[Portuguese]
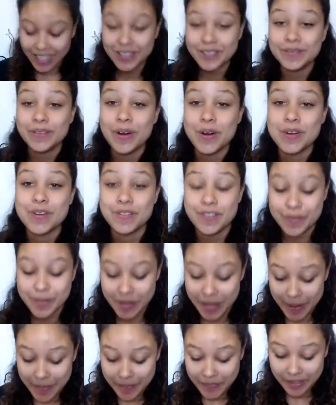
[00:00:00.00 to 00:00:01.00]
Bom, vamos
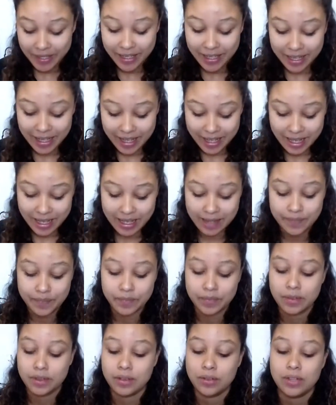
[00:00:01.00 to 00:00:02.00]
lá. É,
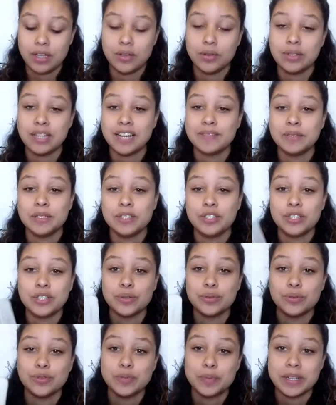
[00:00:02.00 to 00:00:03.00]
eu tenho tá o tablet que eu
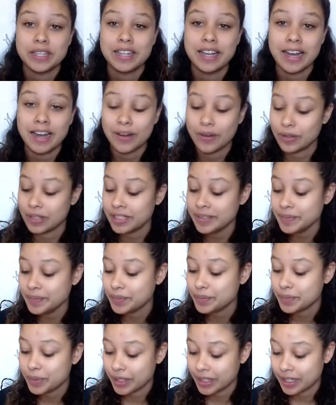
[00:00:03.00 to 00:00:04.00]
uso pra dar aula,
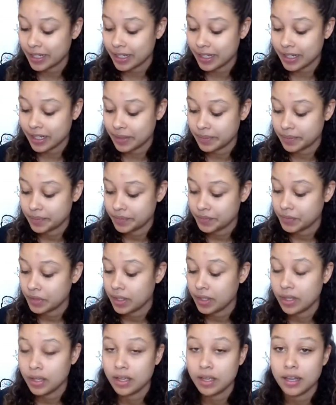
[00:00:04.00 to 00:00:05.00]
porque,
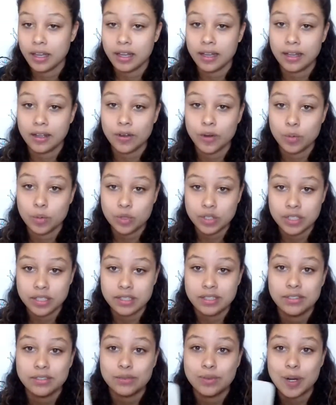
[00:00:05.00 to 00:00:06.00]
como eu
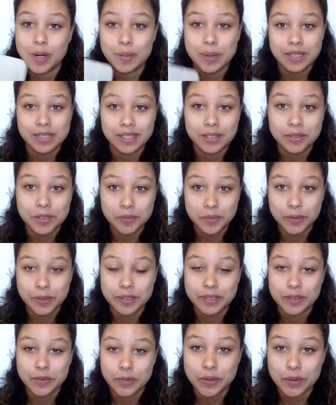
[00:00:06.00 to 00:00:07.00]
disse, eu não armazeno as
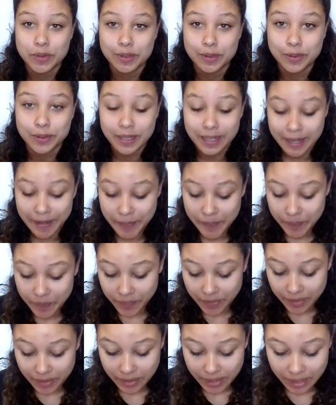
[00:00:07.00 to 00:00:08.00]
músicas celular.
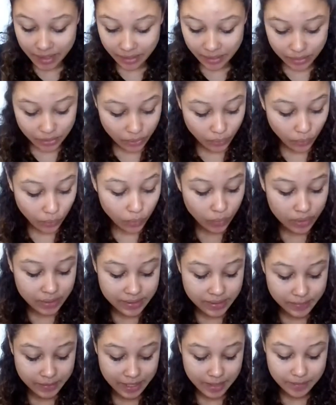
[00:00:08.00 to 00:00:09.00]
E aí eu,
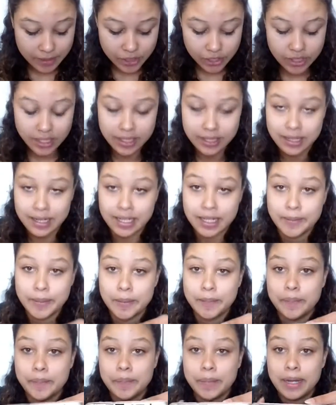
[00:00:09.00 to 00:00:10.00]
esse tablet tem entrada pra,
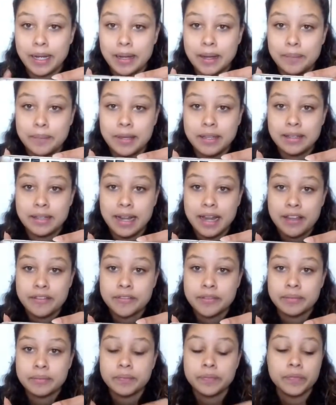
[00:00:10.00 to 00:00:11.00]
pra
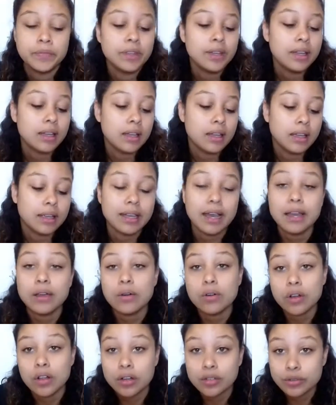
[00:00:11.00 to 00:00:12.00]
pendrive, e aí eu
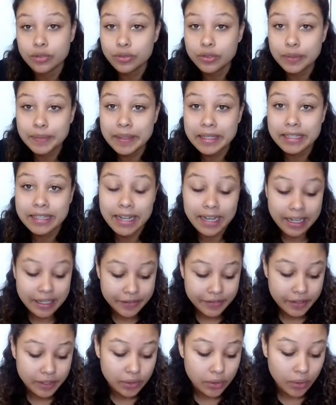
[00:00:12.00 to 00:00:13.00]
coloco tudo no
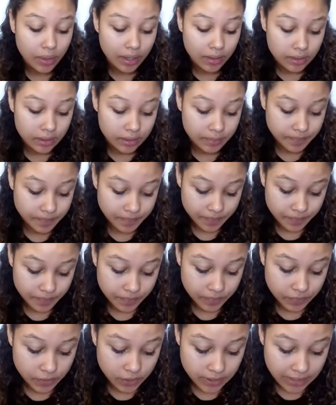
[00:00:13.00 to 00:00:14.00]
pendrive e dou aula
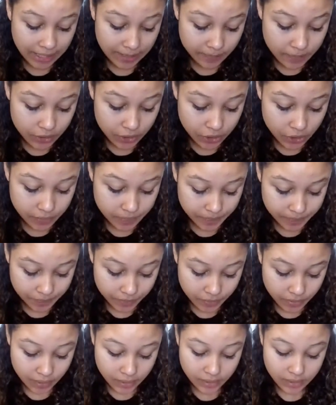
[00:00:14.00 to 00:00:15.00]
no tablet.
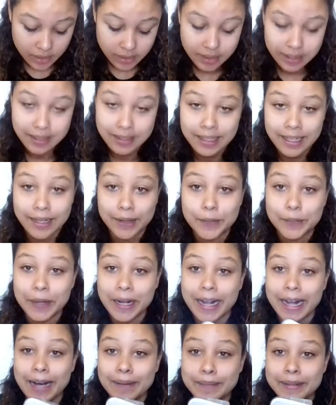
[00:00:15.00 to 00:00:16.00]
E tem uma
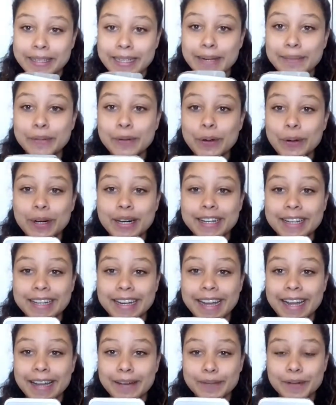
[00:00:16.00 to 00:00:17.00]
capa da Moana, né?